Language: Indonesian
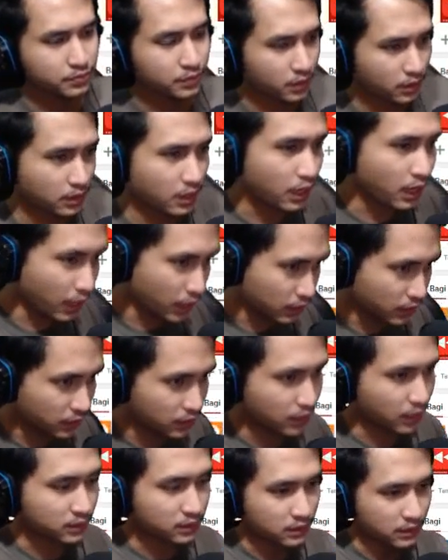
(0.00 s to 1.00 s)
kita
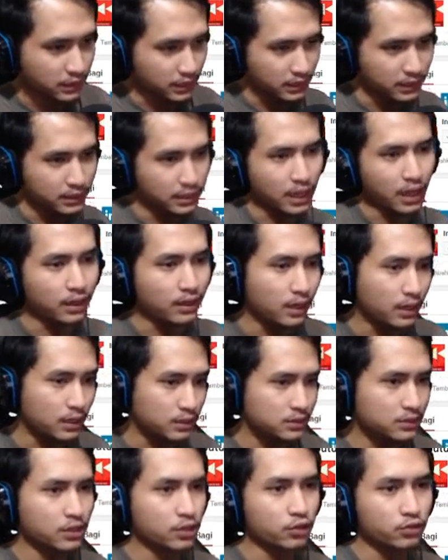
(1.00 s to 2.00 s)
kita sedikit agak
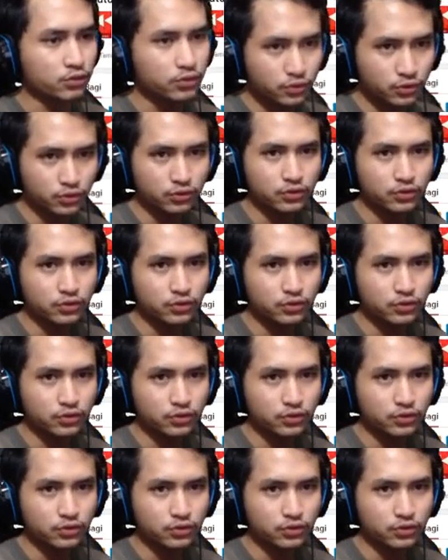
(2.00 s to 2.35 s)
serius.